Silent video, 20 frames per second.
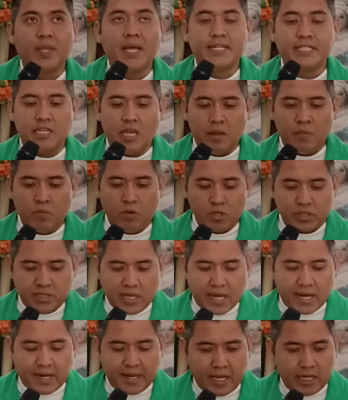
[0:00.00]
decimos
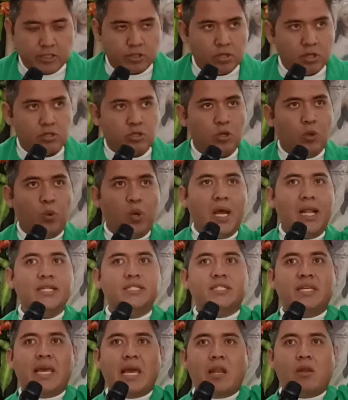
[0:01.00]
que Cristo subió
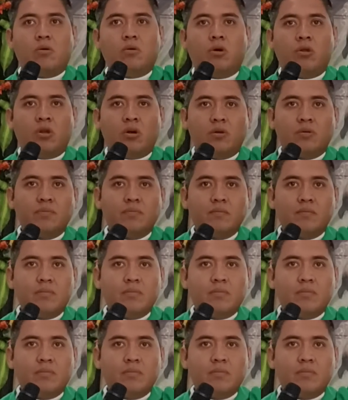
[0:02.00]
al cielo, ¿o no?